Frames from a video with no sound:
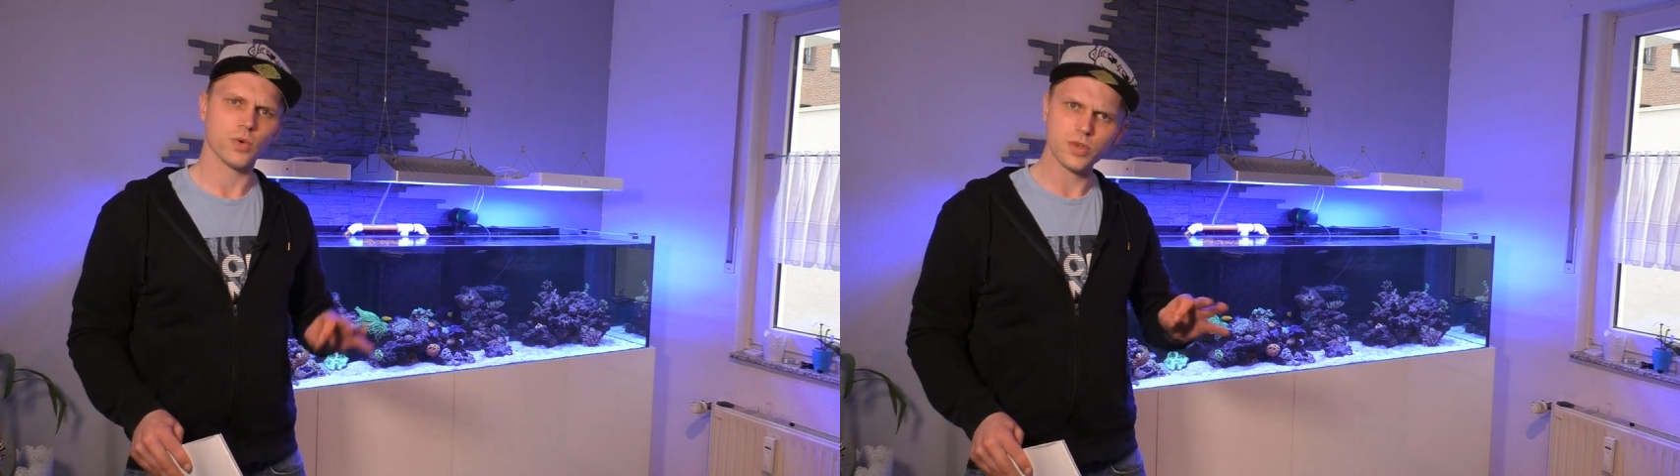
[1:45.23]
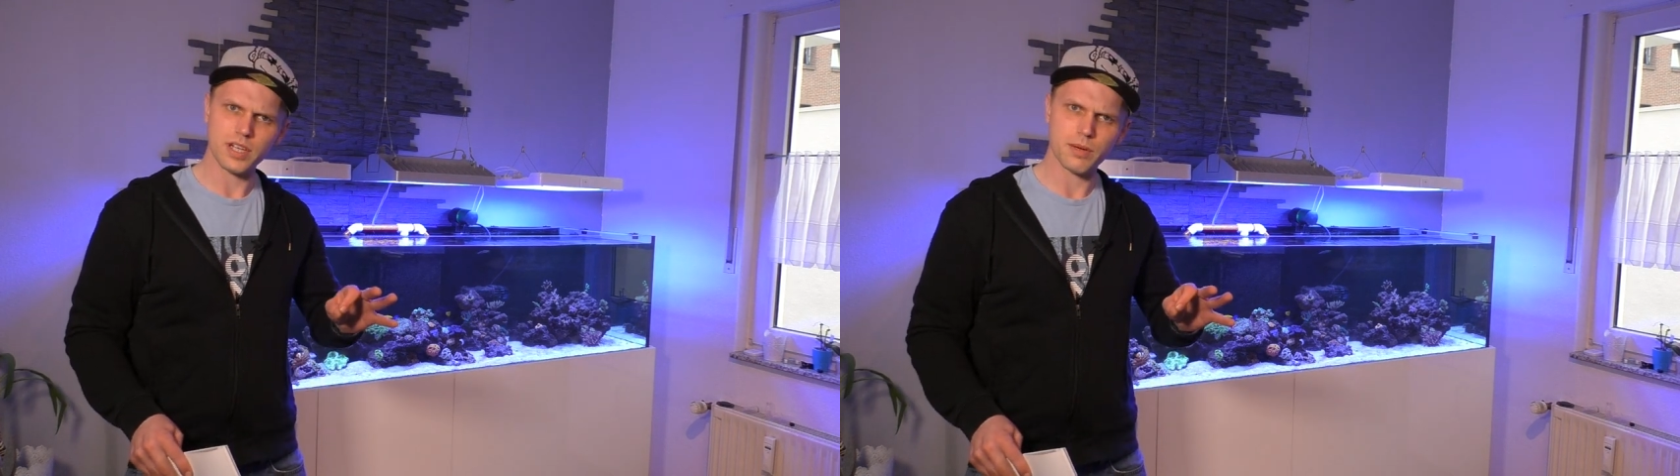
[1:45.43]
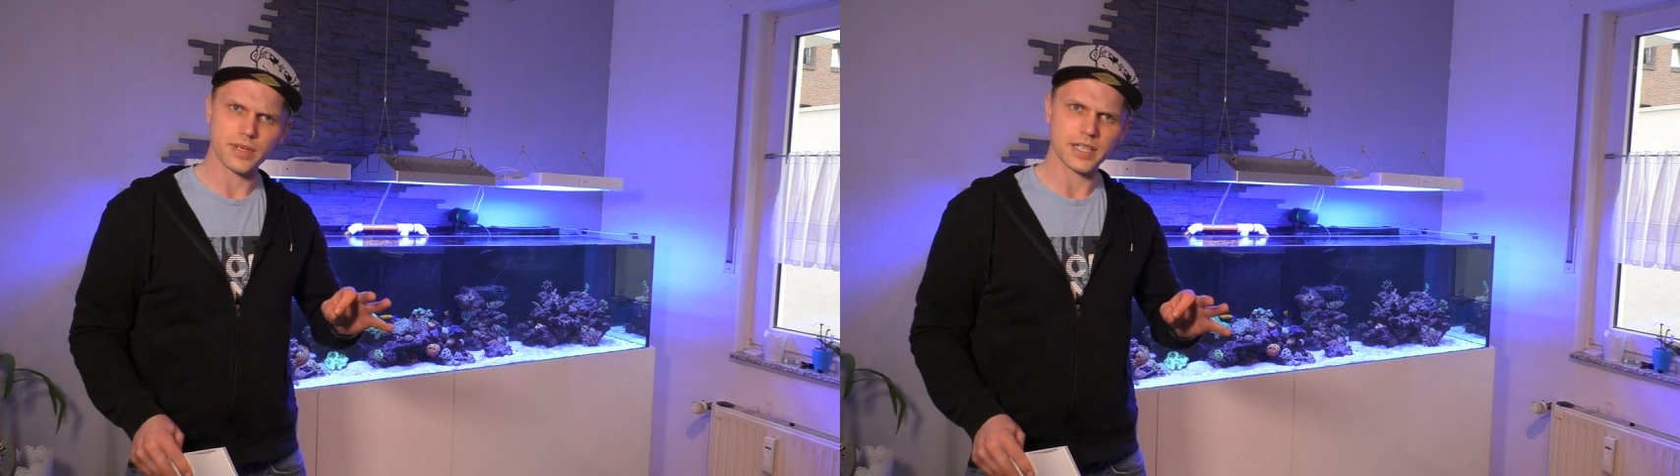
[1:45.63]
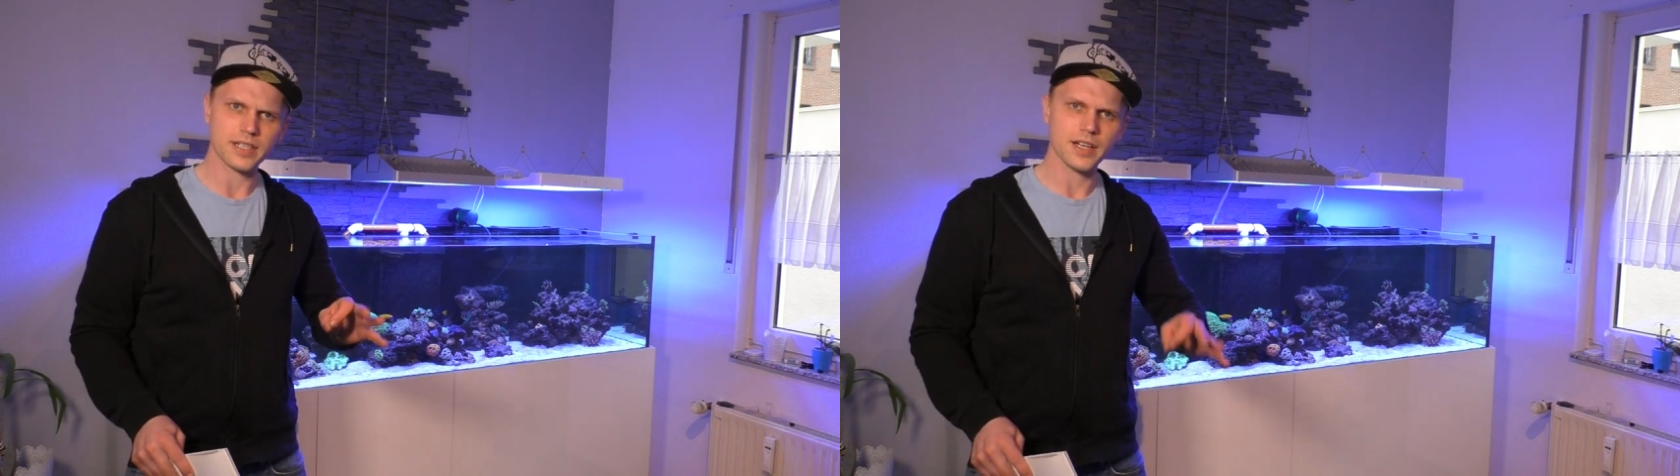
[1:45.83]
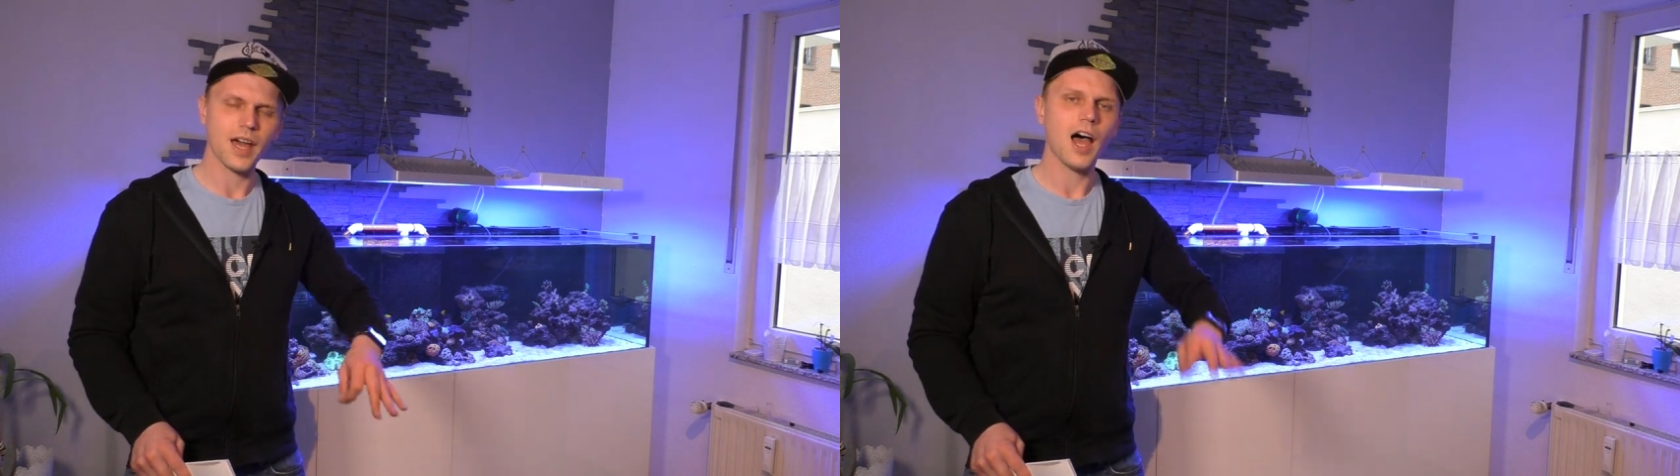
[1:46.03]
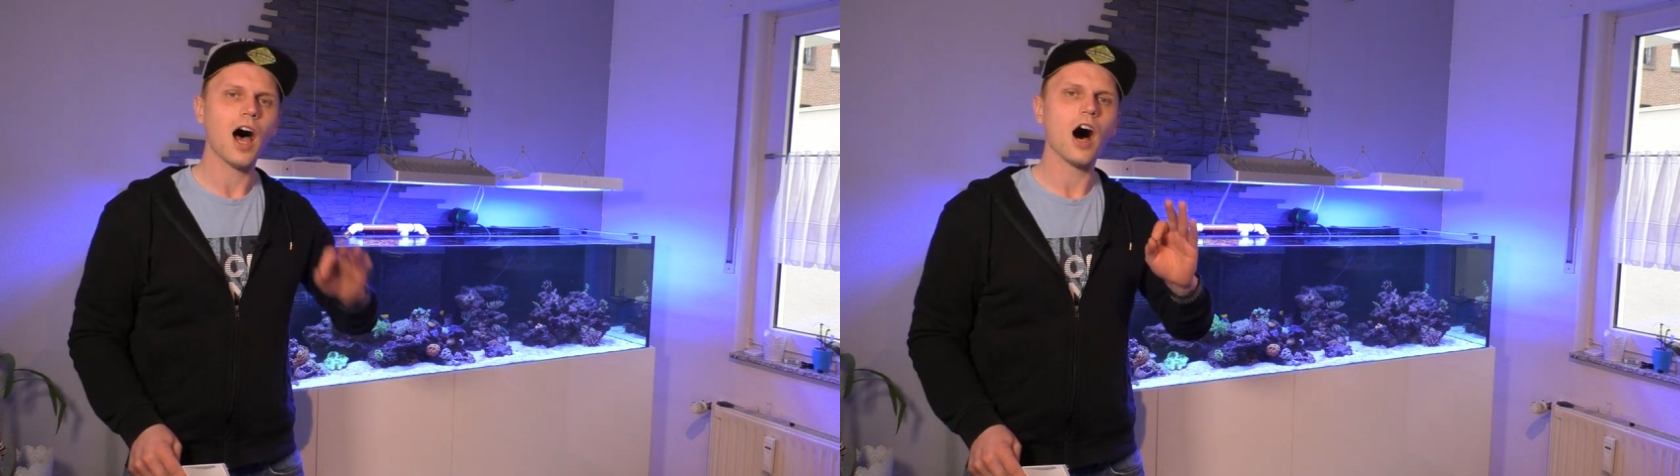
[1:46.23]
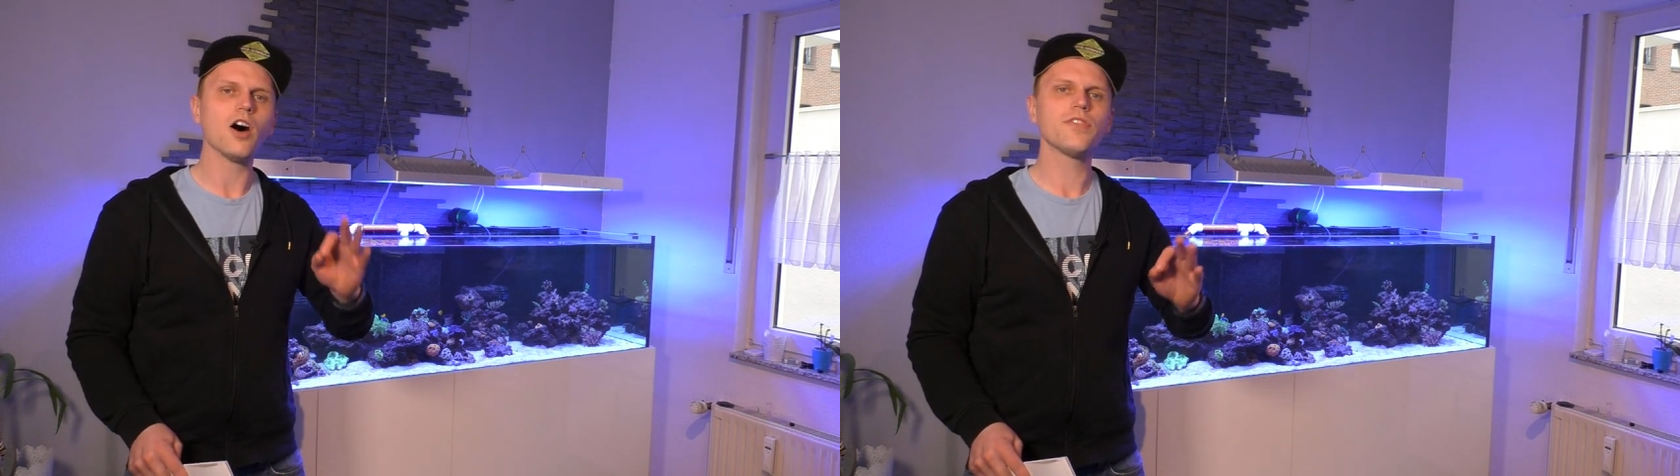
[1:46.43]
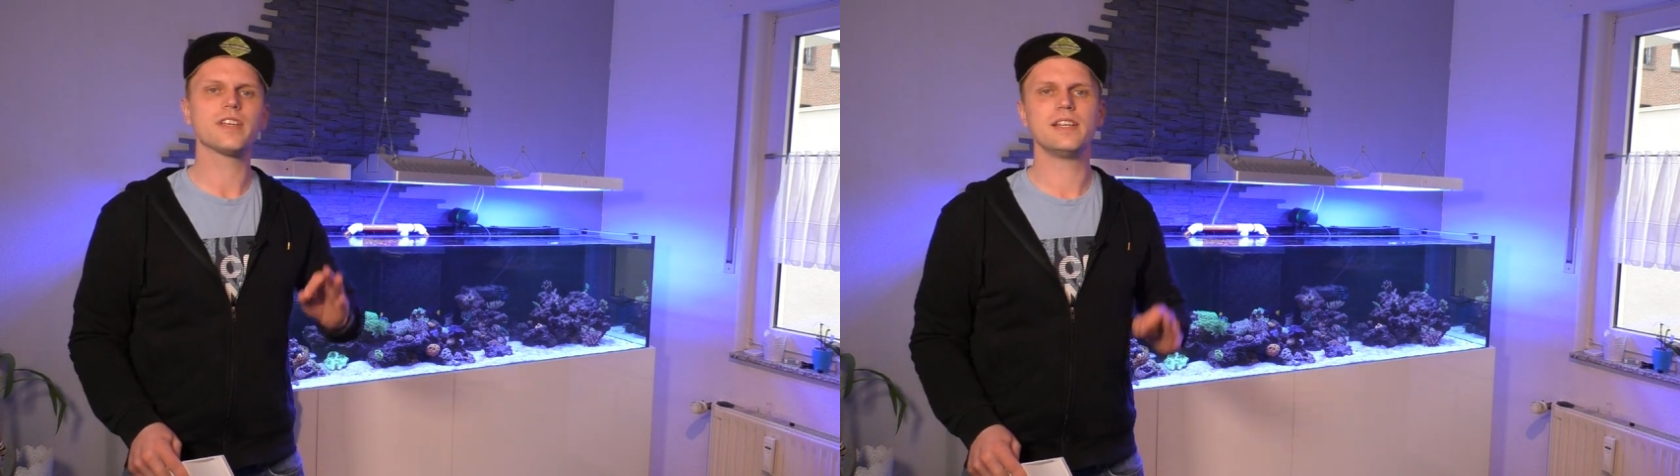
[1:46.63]
runterbricht
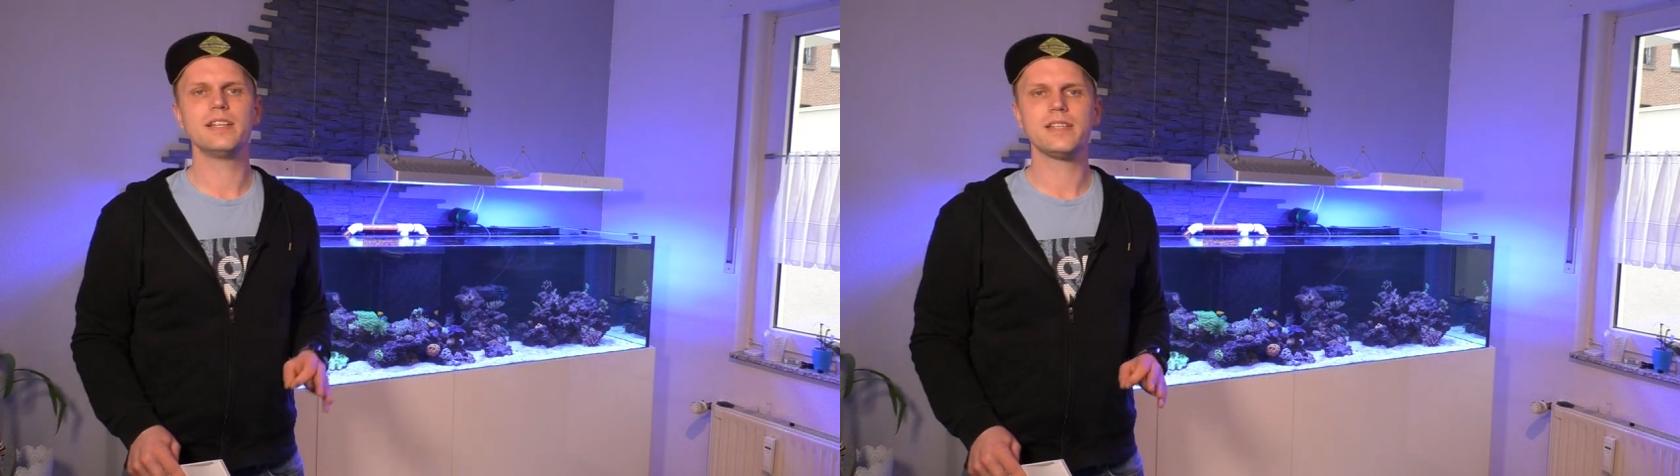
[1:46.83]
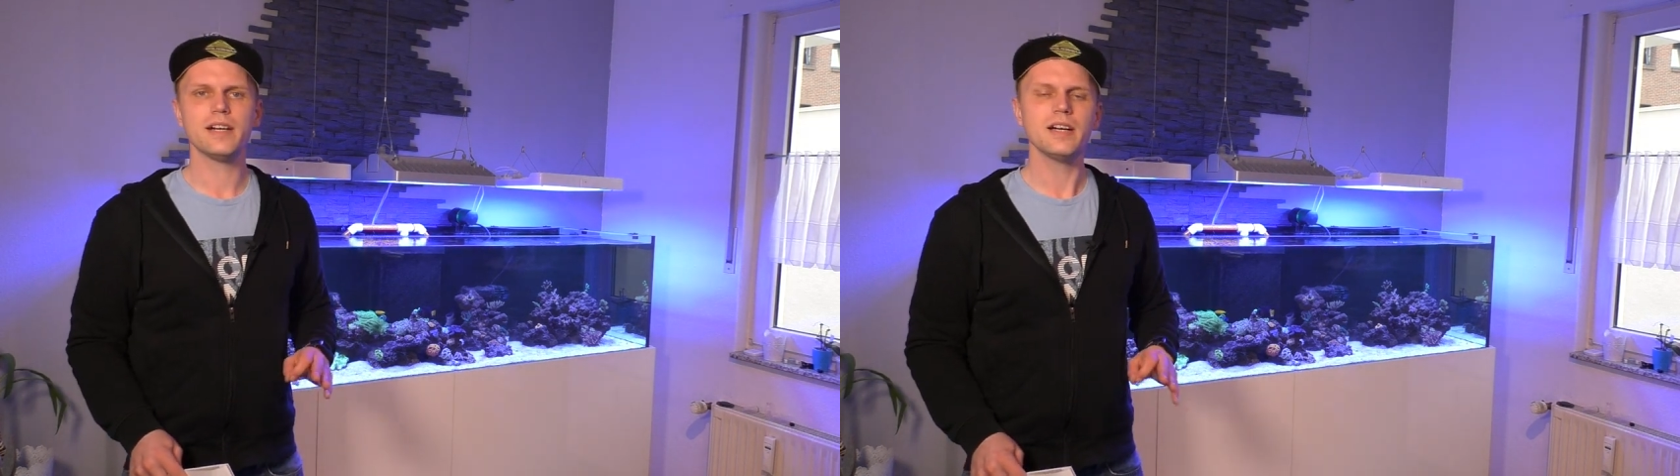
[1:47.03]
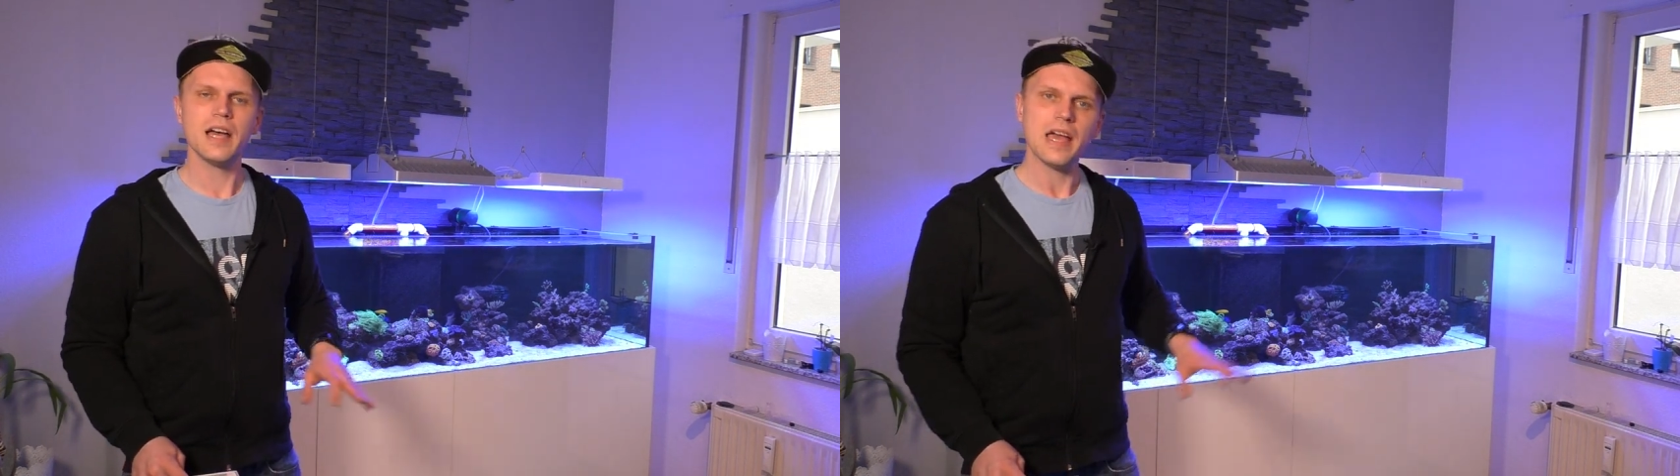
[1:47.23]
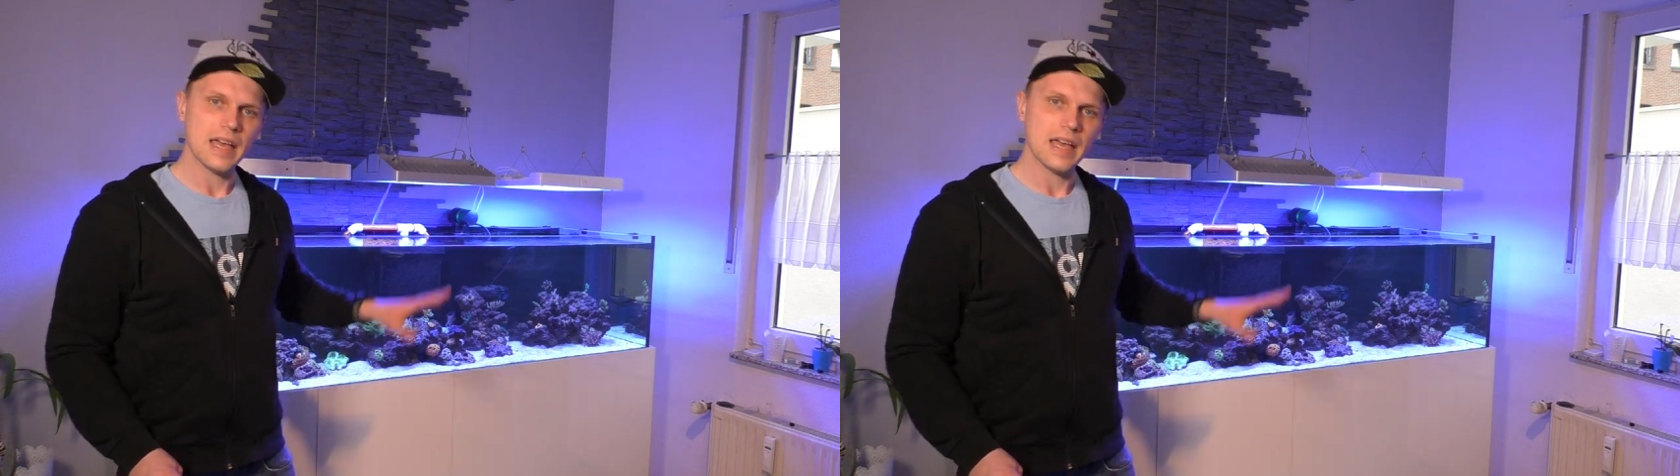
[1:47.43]
auf den Liter,